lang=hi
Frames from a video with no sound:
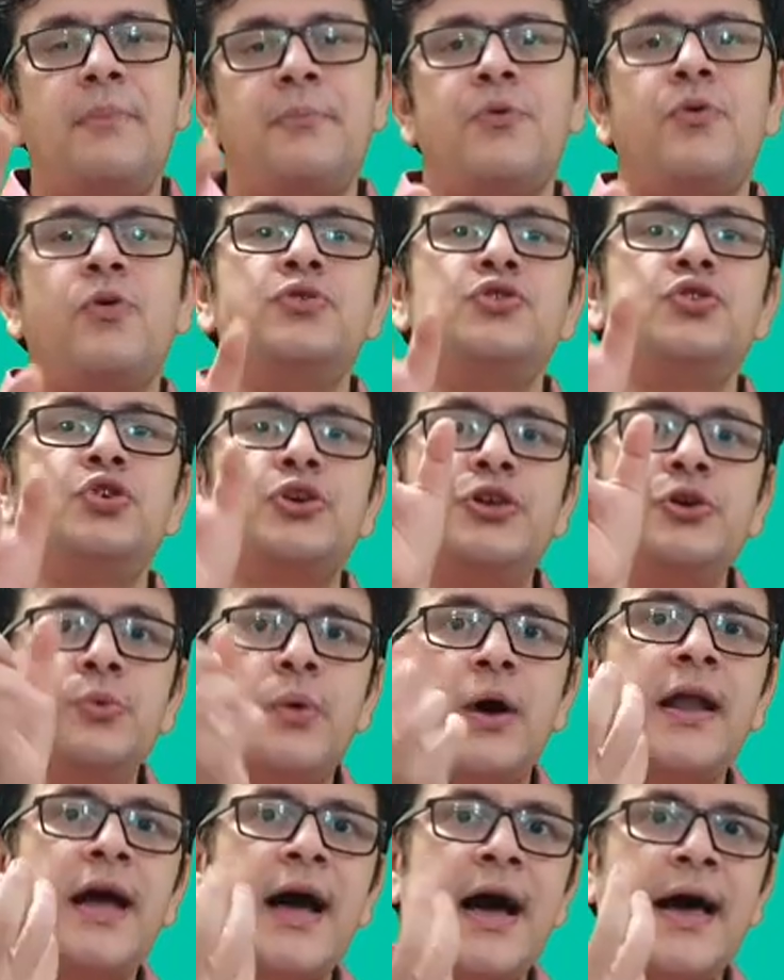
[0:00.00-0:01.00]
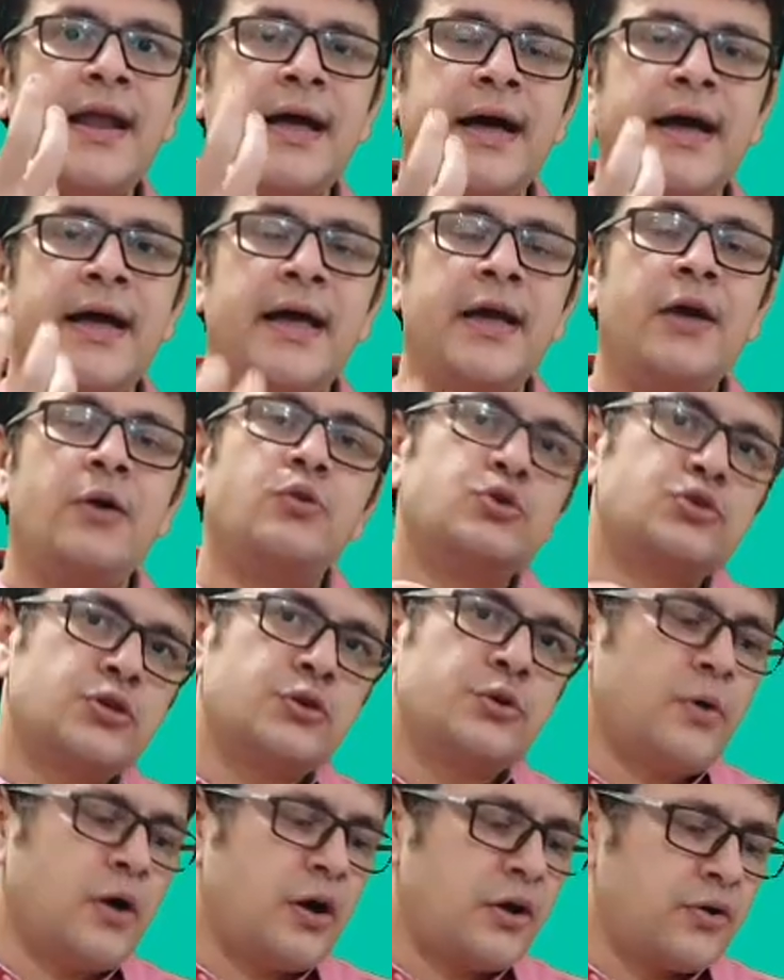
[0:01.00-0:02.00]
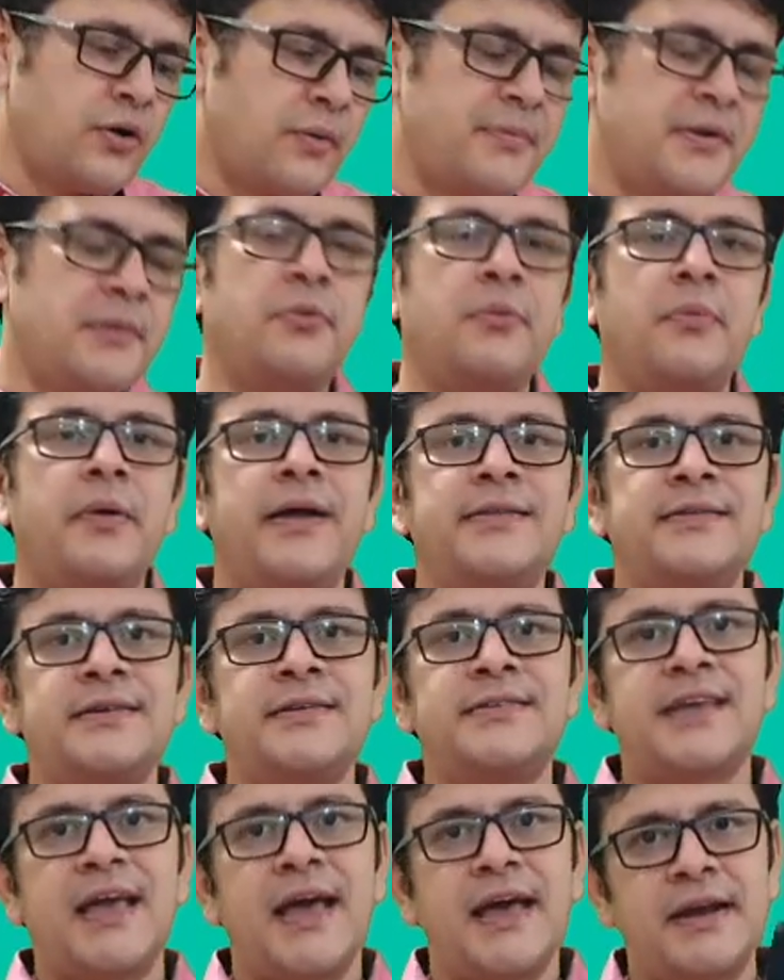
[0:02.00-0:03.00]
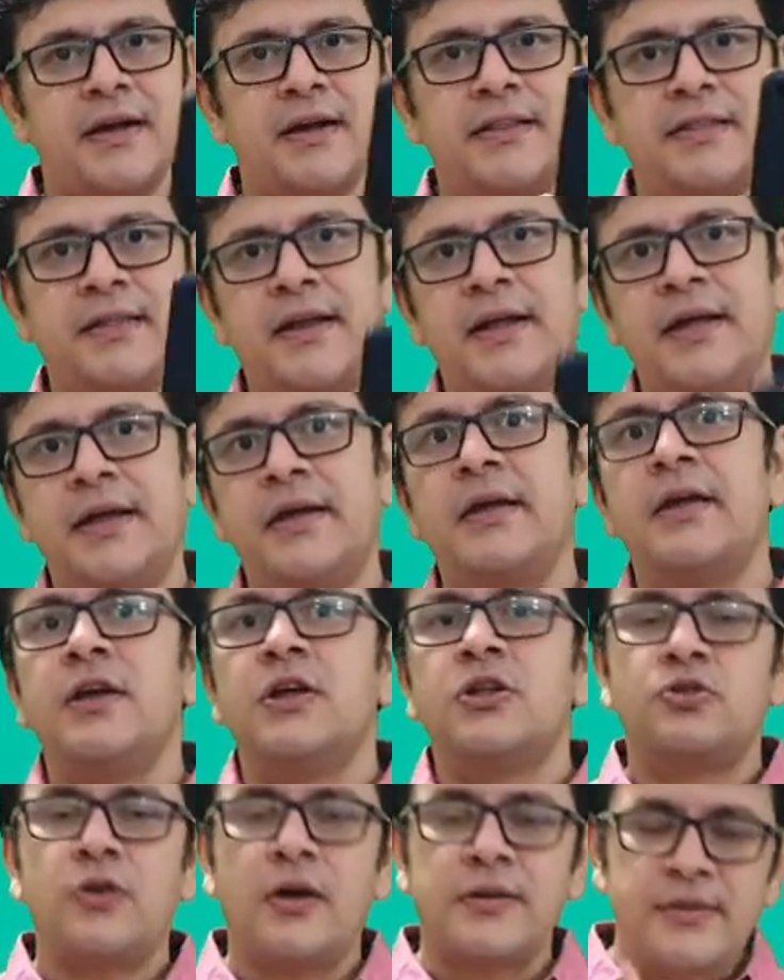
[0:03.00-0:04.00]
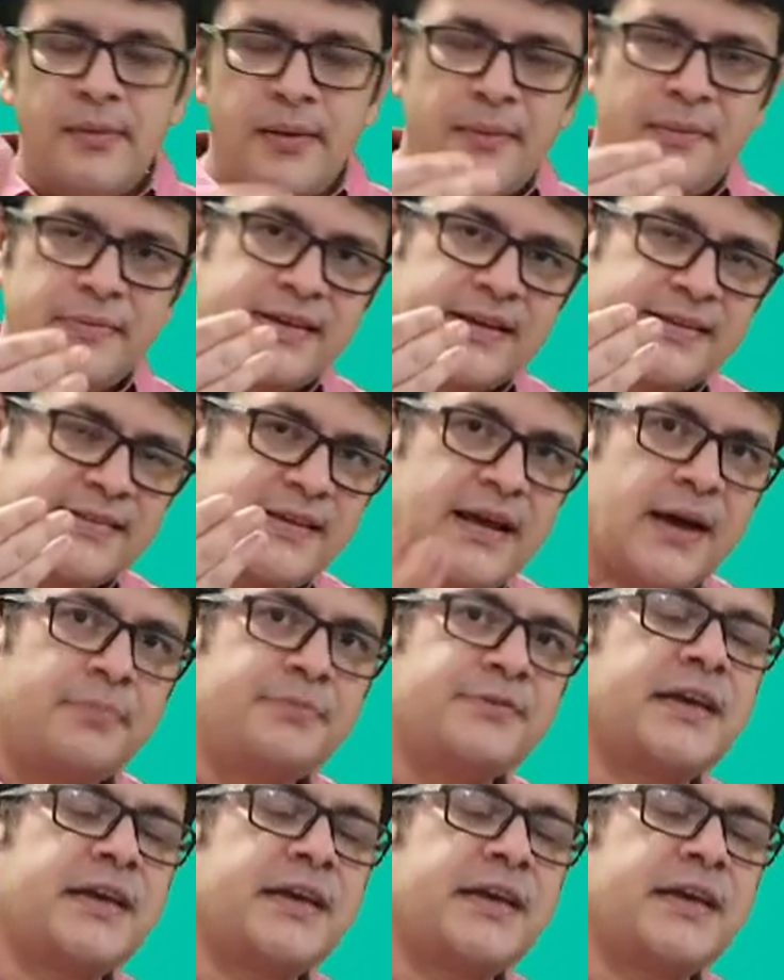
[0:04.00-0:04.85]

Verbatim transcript: आपको जो क्यू आर आ रहा है उस क्यू आर को अपने मोबाइल से स्कैन कर देना है तो जब जैसे ही आप